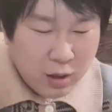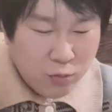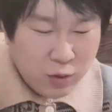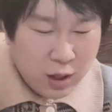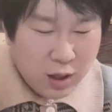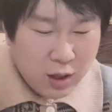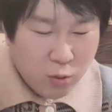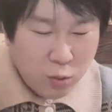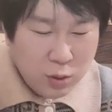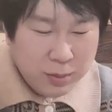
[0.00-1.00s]
우리
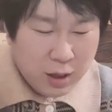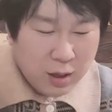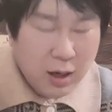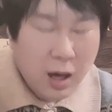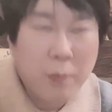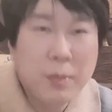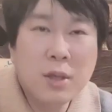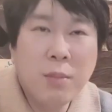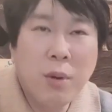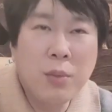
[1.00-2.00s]
50대 나는
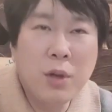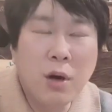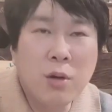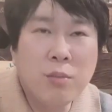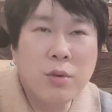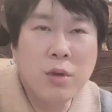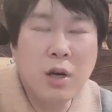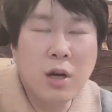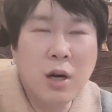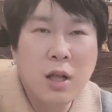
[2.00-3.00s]
가인세 범띠
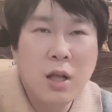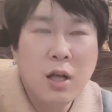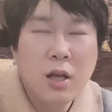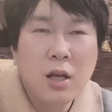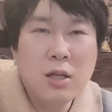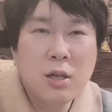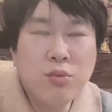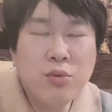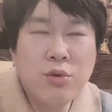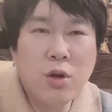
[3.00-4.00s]
여러분들 이제
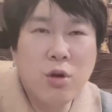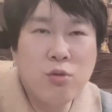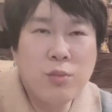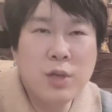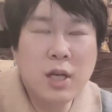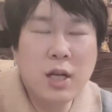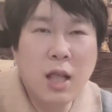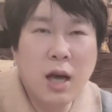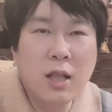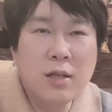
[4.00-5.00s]
문서로 움직일
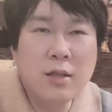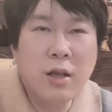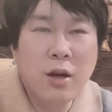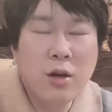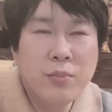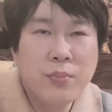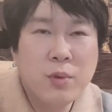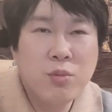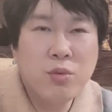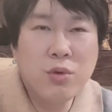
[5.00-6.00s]
때가 됐어요
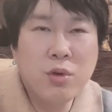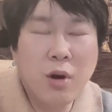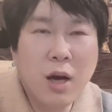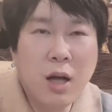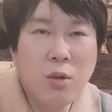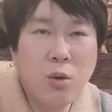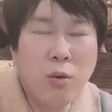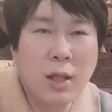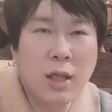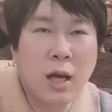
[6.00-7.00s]
문서가 또
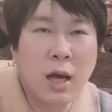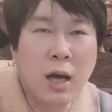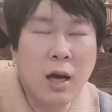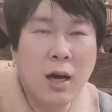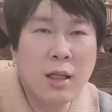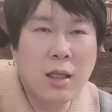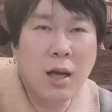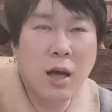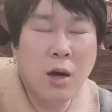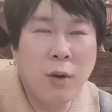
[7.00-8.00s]
왔다
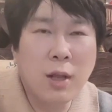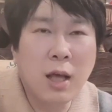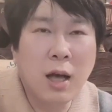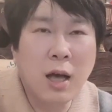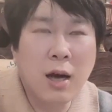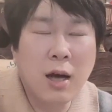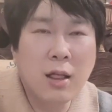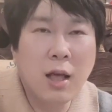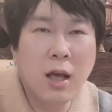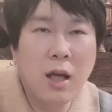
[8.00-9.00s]
갔다 왔다
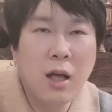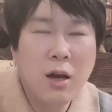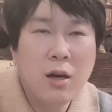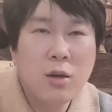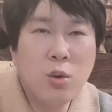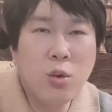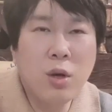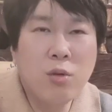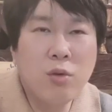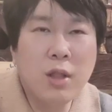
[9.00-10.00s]
갔다 또
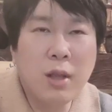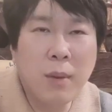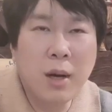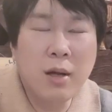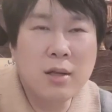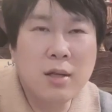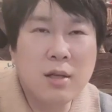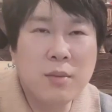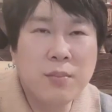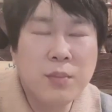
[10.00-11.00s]
이러고 있단 말이에요 지금